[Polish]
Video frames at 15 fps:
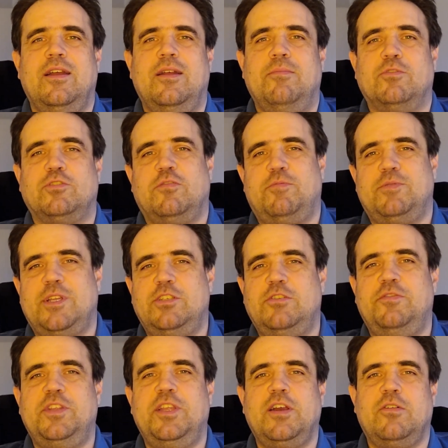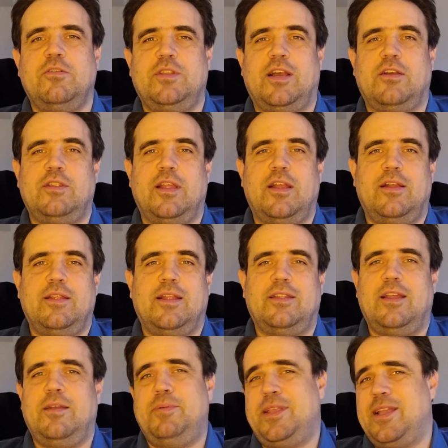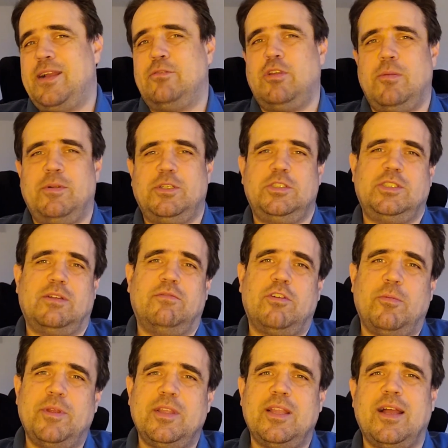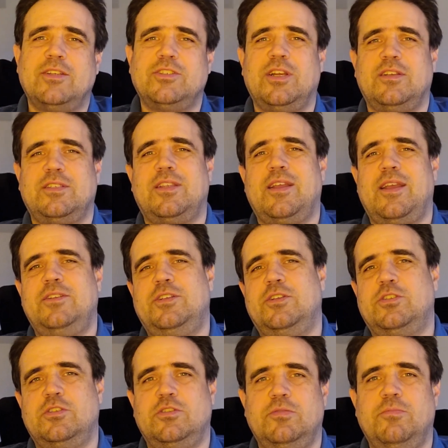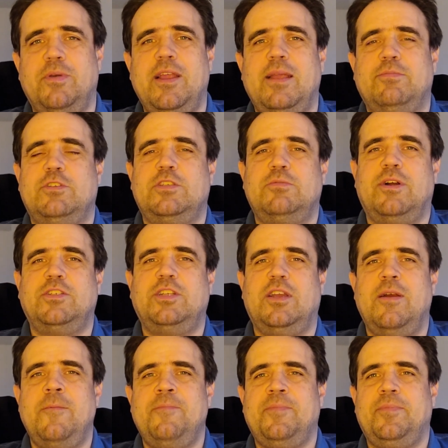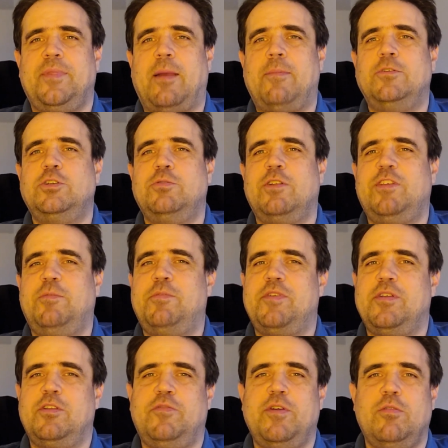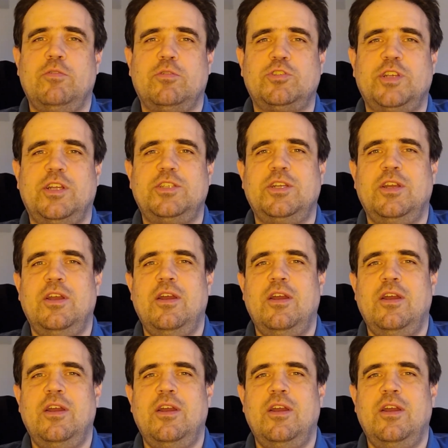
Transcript: Może w postaci wideo, na, na, na te pytania, które macie gdzieś tam w komentarzach, zadajecie, czy, czy maile przesyłacie. Tak będzie łatwiej pewnie do wielu dotrzeć.